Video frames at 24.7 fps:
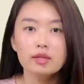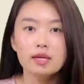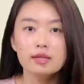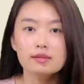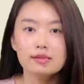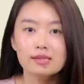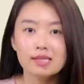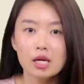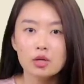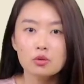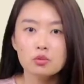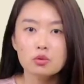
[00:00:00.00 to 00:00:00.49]
年
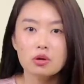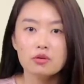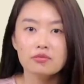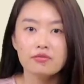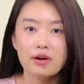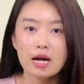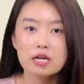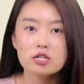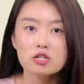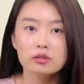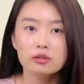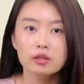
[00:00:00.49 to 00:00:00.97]
三月
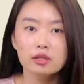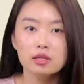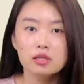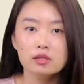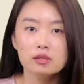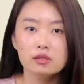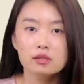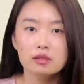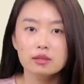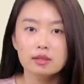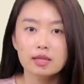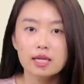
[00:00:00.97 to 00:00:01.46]
发生的一
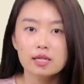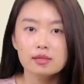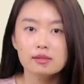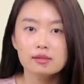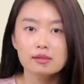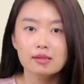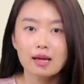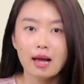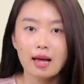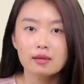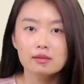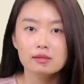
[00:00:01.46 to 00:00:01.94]
起类
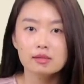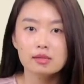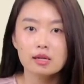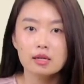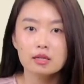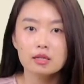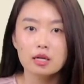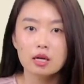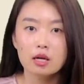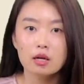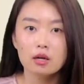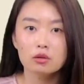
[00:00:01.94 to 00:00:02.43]
似的案
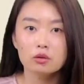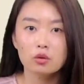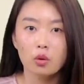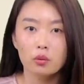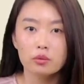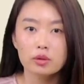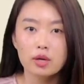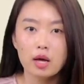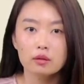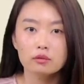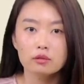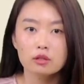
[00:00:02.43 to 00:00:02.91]
件，也
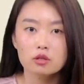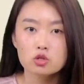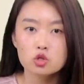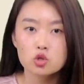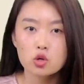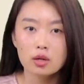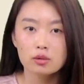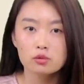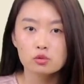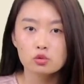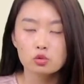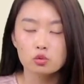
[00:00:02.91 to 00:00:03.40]
同样的
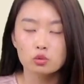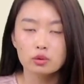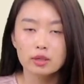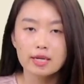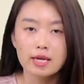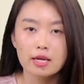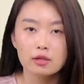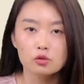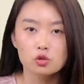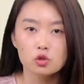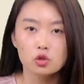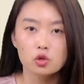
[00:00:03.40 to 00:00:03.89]
赚足了
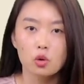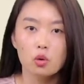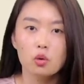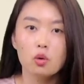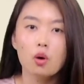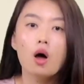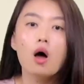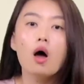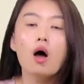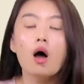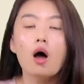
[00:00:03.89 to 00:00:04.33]
眼球。